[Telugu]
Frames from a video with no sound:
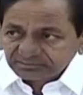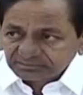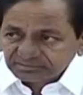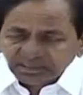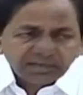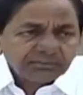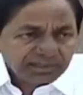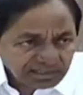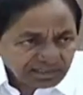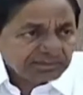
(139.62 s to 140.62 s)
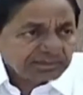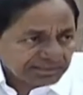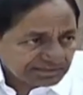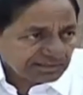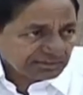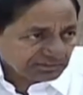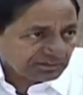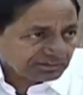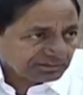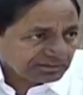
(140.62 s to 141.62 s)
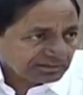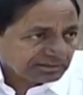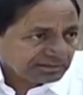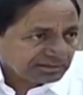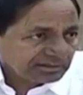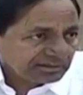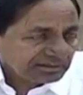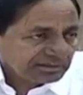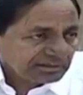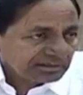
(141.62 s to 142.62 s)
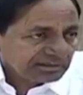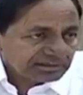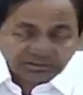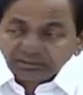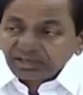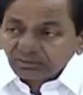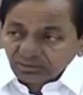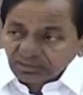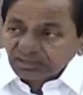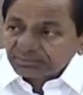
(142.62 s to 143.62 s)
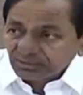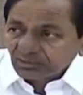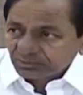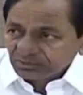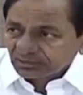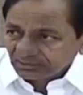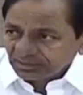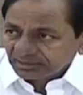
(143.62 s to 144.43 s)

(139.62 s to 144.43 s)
చాలా భయంకరమైన పరిస్థితి ఎదుర్కొంటా ఉంది శవాల గుట్టలు పేర్కొని పోతా ఉన్నాయి